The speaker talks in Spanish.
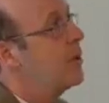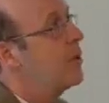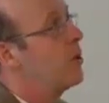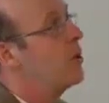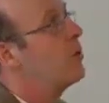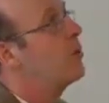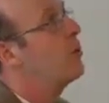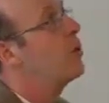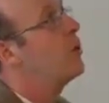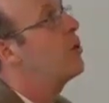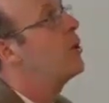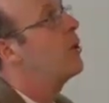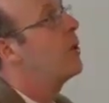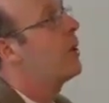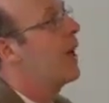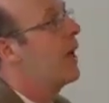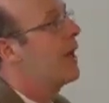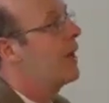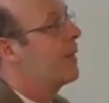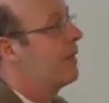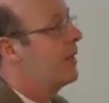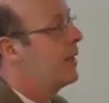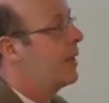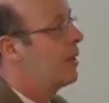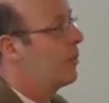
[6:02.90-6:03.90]
pero no puedo
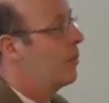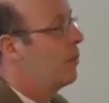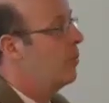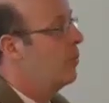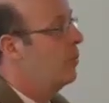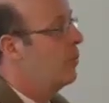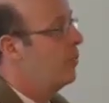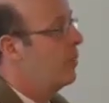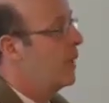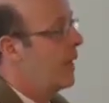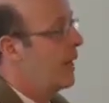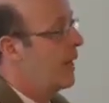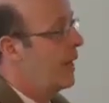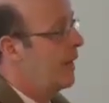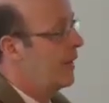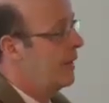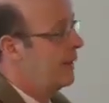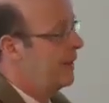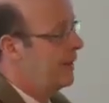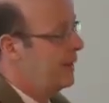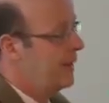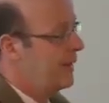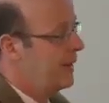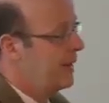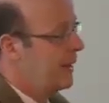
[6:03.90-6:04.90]
hacer una,
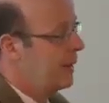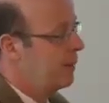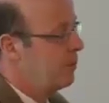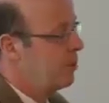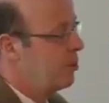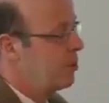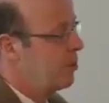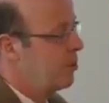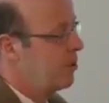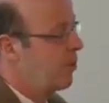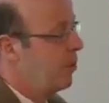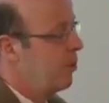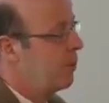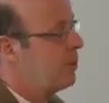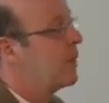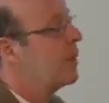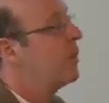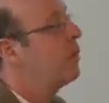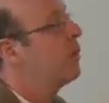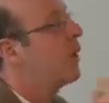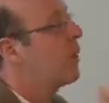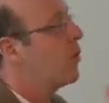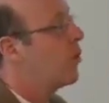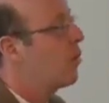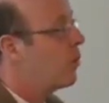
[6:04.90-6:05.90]
digamos, obtener
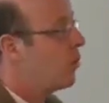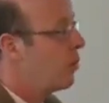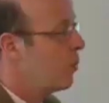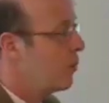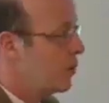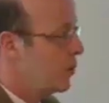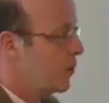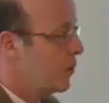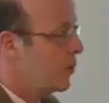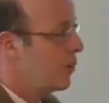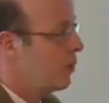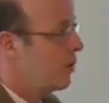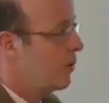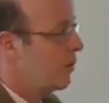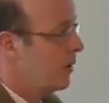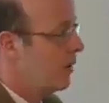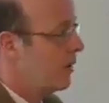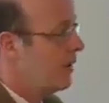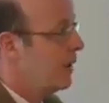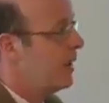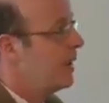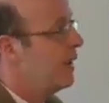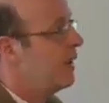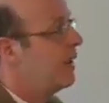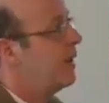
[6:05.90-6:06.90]
una conclusión. Pero no
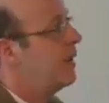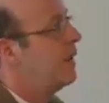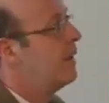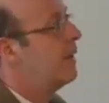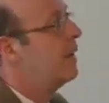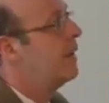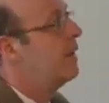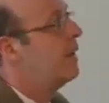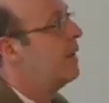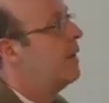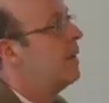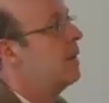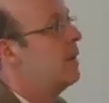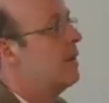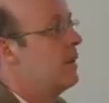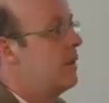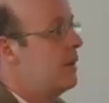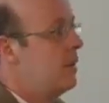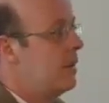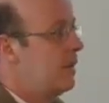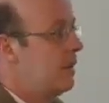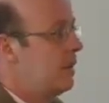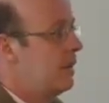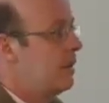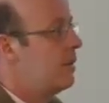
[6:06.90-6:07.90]
la podemos hacer porque no
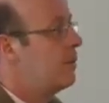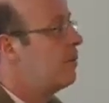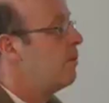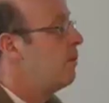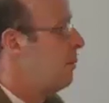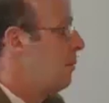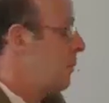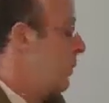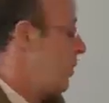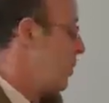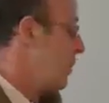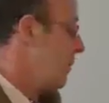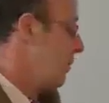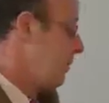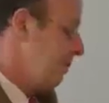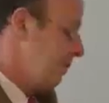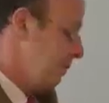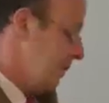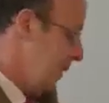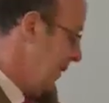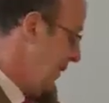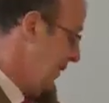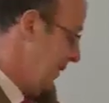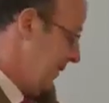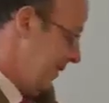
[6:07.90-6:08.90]
seguimos, porque no,
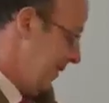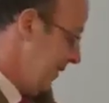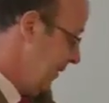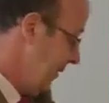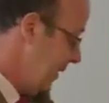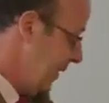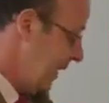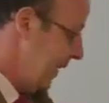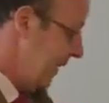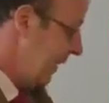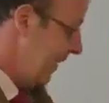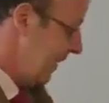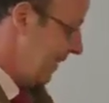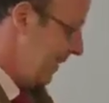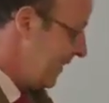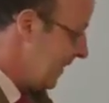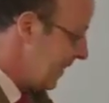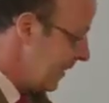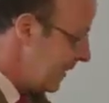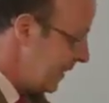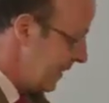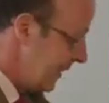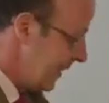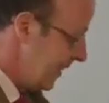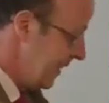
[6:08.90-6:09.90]
no. Sí,
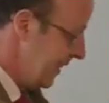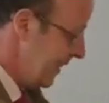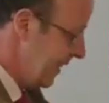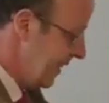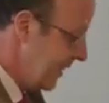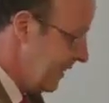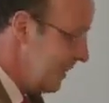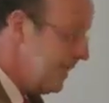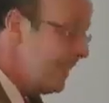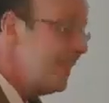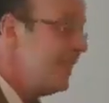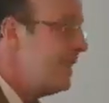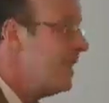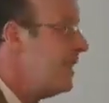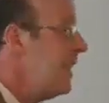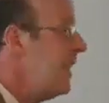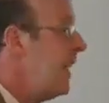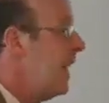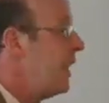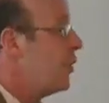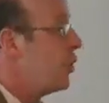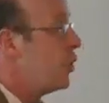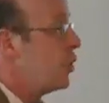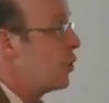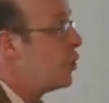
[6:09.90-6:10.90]
sí, sí.
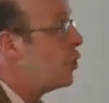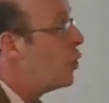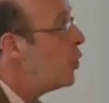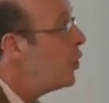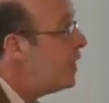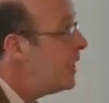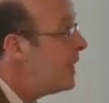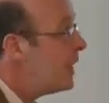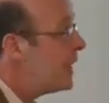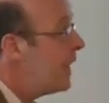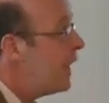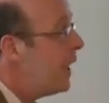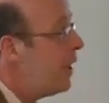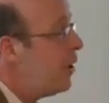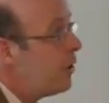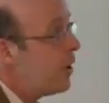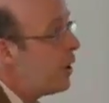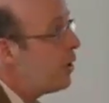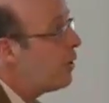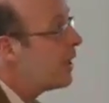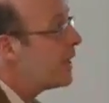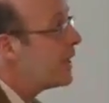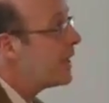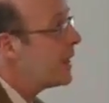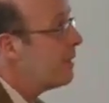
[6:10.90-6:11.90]
Entonces, Doris Taylor
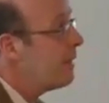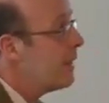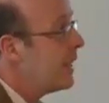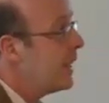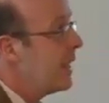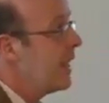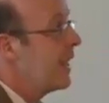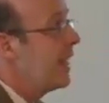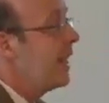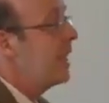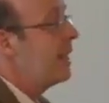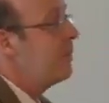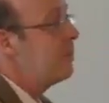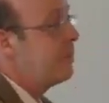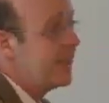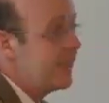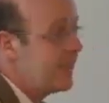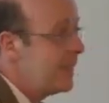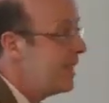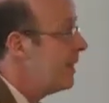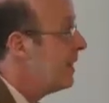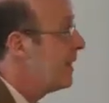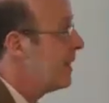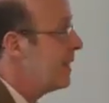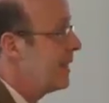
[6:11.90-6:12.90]
ahora trabaja en
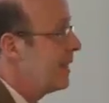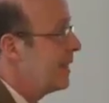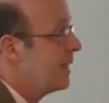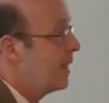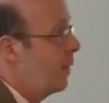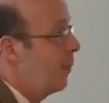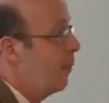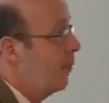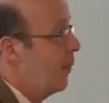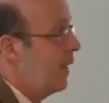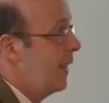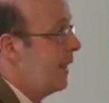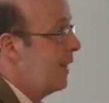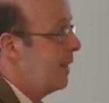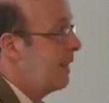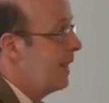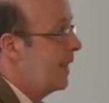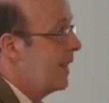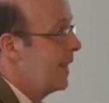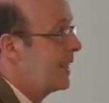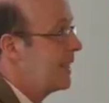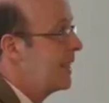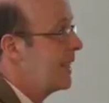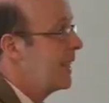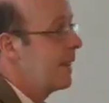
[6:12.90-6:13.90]
matrices
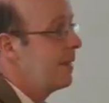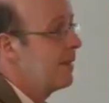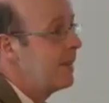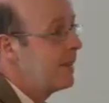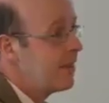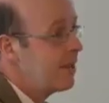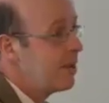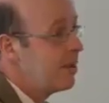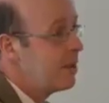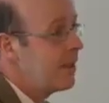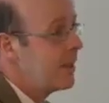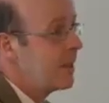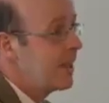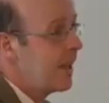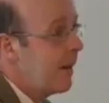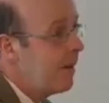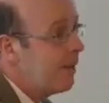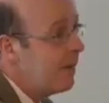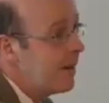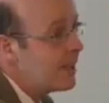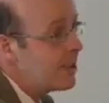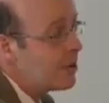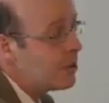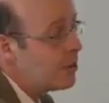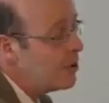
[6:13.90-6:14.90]
descelularizadas y cada vez que
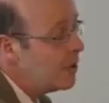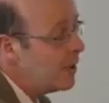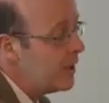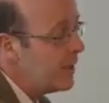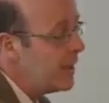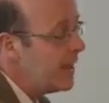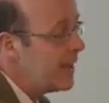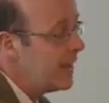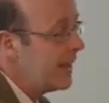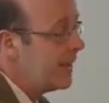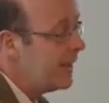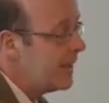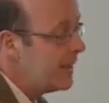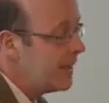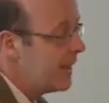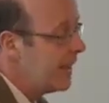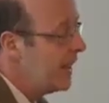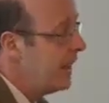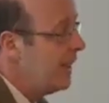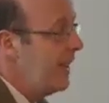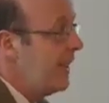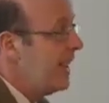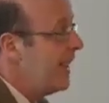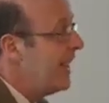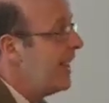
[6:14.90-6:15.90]
hablas con ella es,
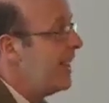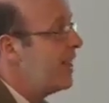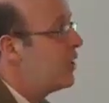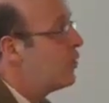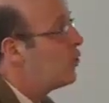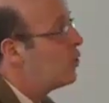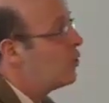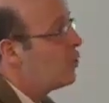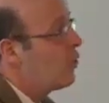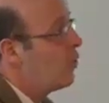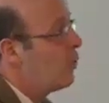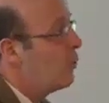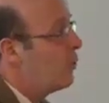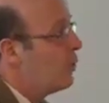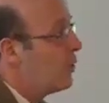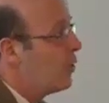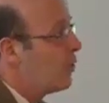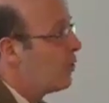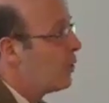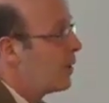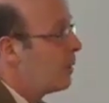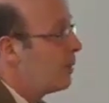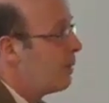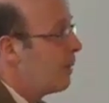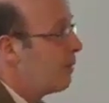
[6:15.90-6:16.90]
eso es lo
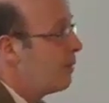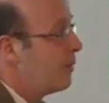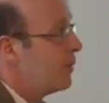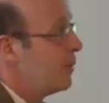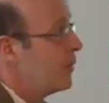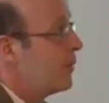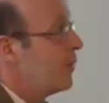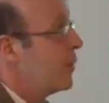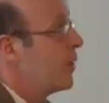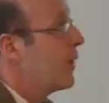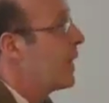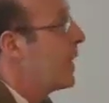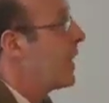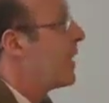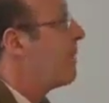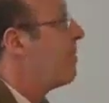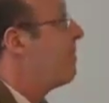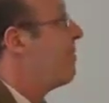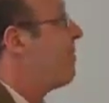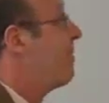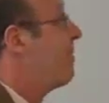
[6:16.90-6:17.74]
único que va a funcionar,